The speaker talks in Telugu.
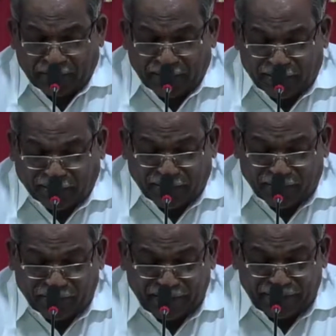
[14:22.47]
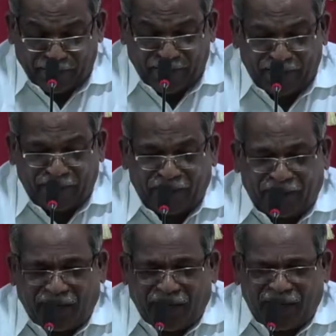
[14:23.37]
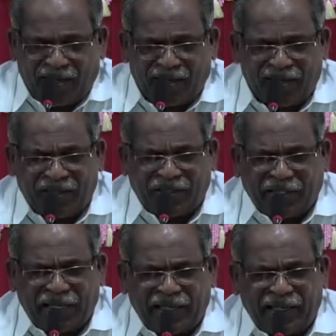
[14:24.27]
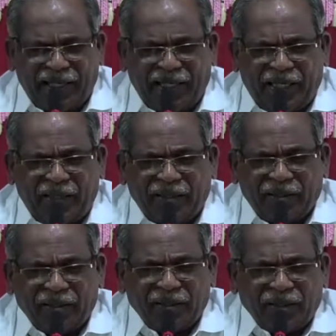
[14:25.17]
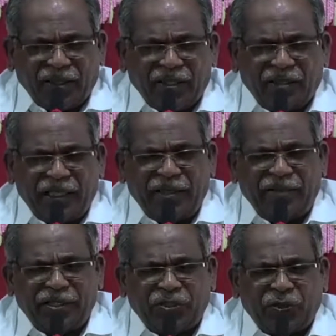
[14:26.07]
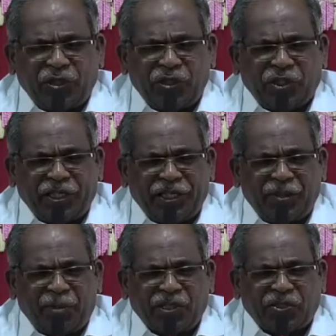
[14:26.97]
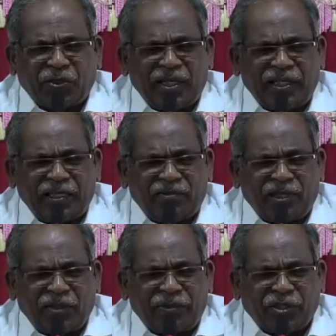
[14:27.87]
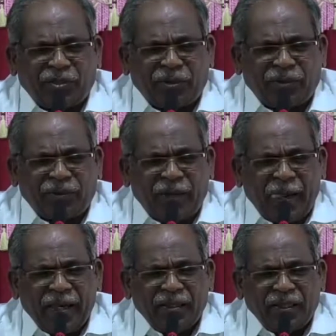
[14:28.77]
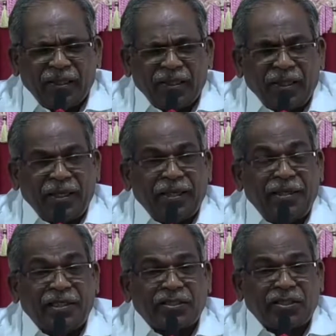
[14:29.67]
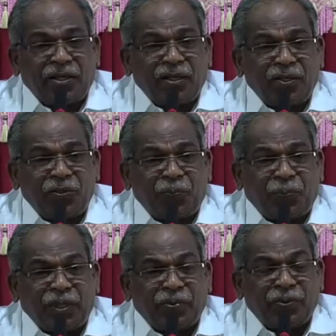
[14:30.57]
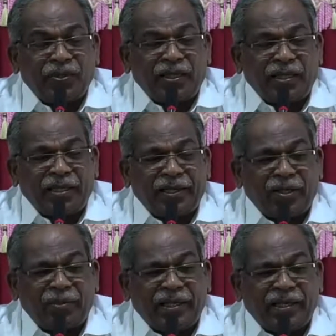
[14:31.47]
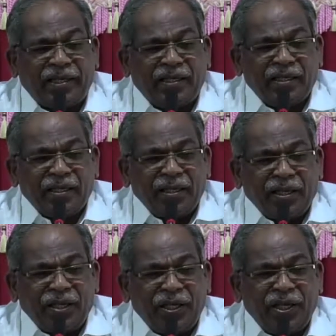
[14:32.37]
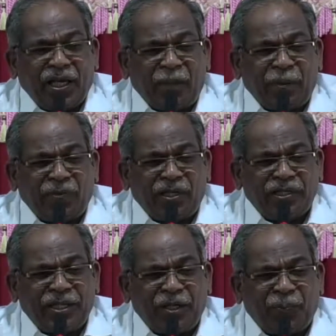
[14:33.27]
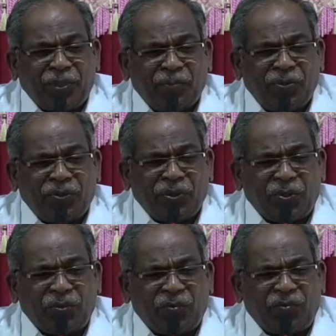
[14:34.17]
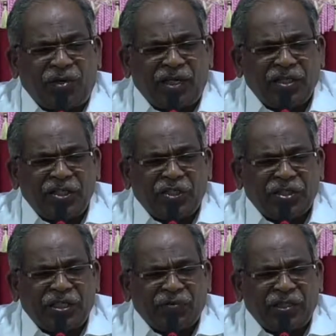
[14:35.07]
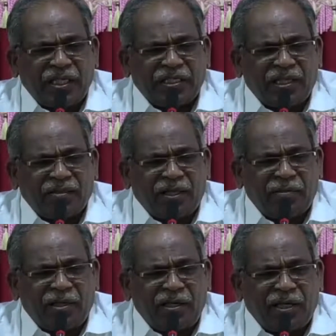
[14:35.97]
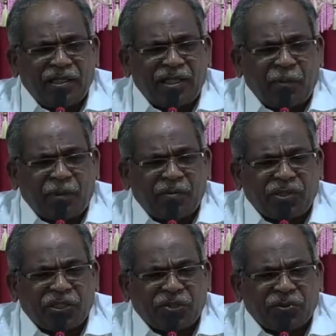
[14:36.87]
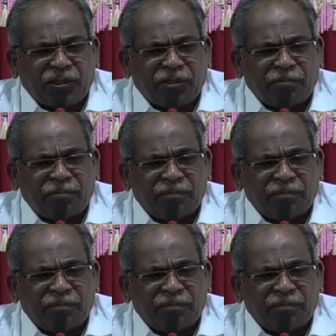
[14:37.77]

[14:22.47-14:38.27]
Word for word: చాలాసార్లు దేవుని బిడ్డలు ఆరాధన చేయలేని దేవుని స్థుతించలేని మనస్సు కలిగిన వారి విషయంలో ఎన్నిసార్లు ప్రభు దగ్గర నిలబడి ఈ అపవాది ప్రభుతో వాదించినటువంటి సందర్భాలని జ్ఞాపకం చేసుకుందాం